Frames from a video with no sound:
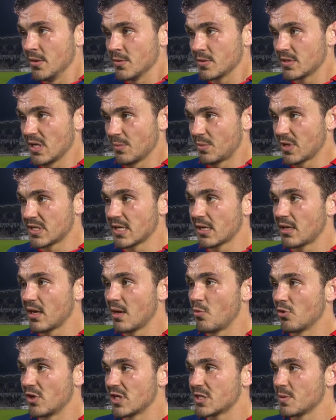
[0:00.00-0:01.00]
se déplace à
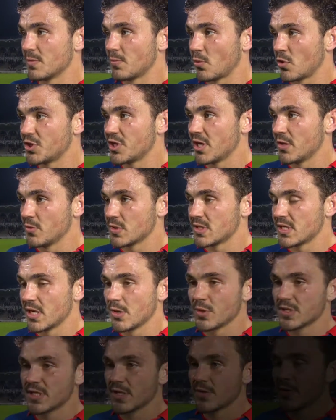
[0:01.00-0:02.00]
Clermont la semaine prochaine, on sait à
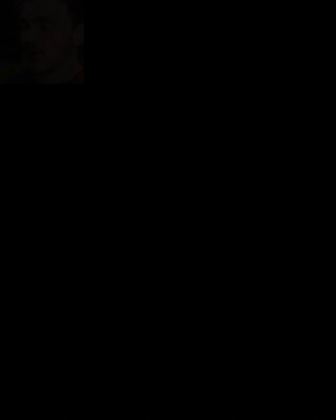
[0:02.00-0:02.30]
quoi s'attendre.